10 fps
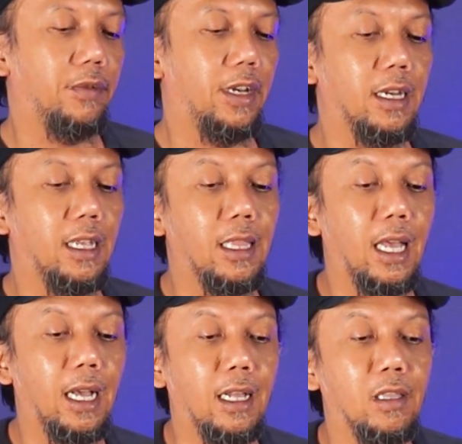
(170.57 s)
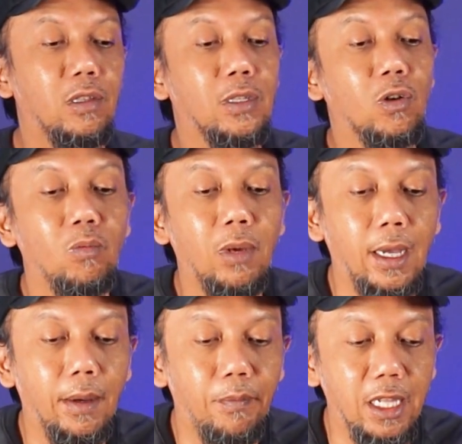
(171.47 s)
dan kita akan
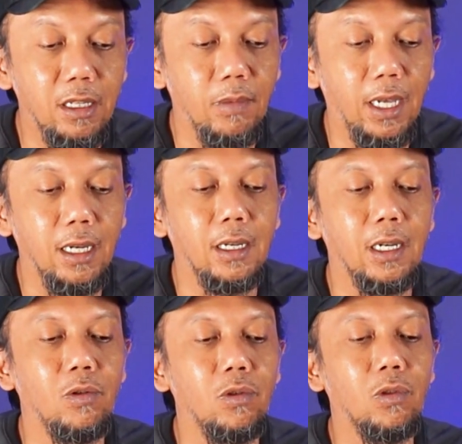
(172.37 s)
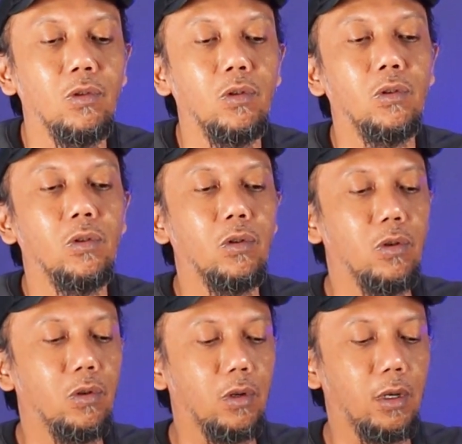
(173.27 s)
coba benchmark
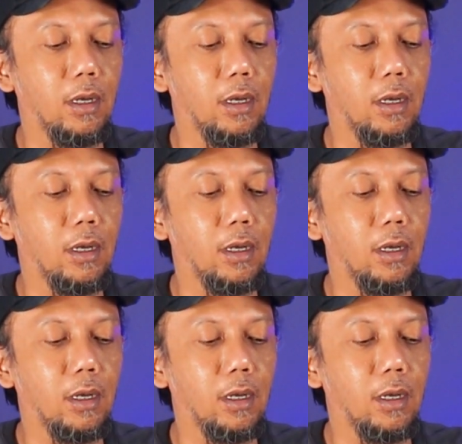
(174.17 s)
untuk